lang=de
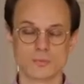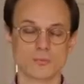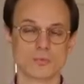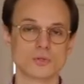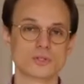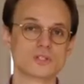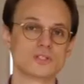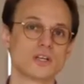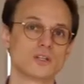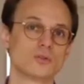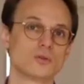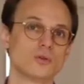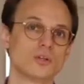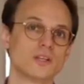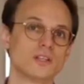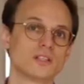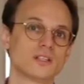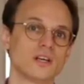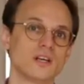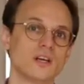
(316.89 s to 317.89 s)
muss
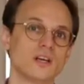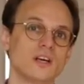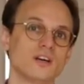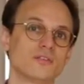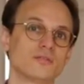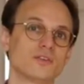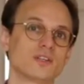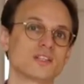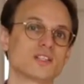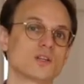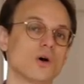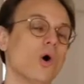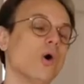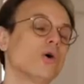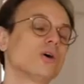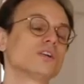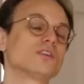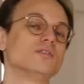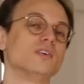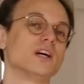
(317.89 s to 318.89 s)
natürlich
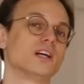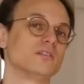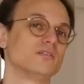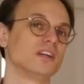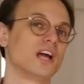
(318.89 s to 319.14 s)
versorgt werden.